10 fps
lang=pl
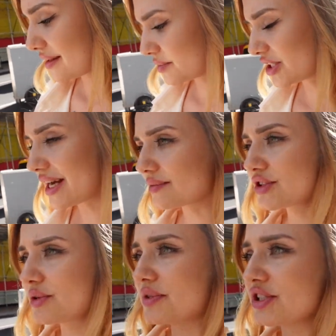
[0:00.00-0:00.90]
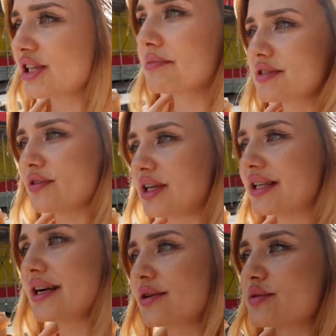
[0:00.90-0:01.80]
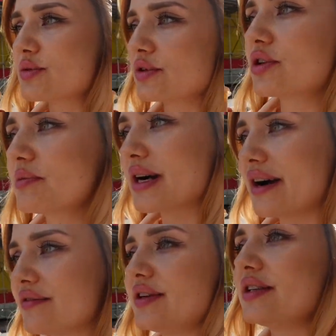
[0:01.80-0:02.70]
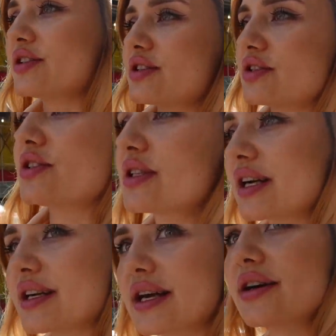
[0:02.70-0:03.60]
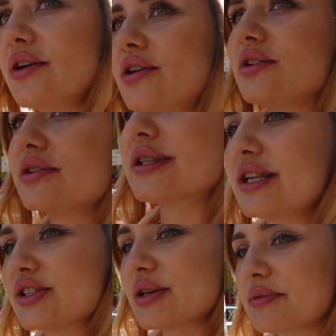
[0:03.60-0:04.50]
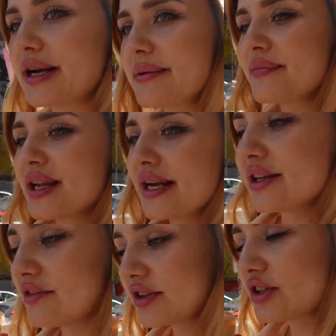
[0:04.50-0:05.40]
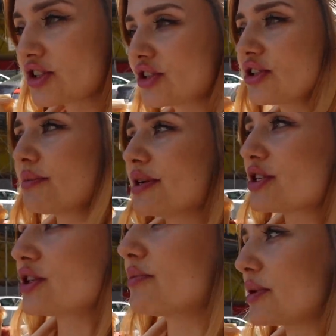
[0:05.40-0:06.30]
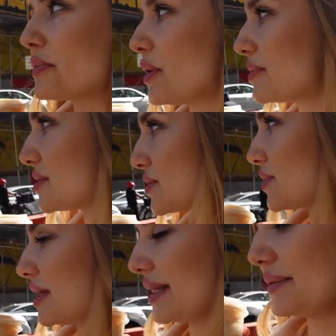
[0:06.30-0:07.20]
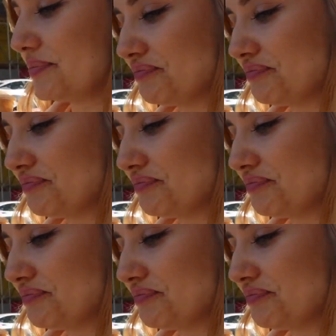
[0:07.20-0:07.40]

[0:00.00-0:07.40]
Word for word: Myślałam, że sobie dzisiaj pozwolę na jakąś słodką kawę, że coś takiego dla siebie. No widocznie to nie będzie dobry pomysł e,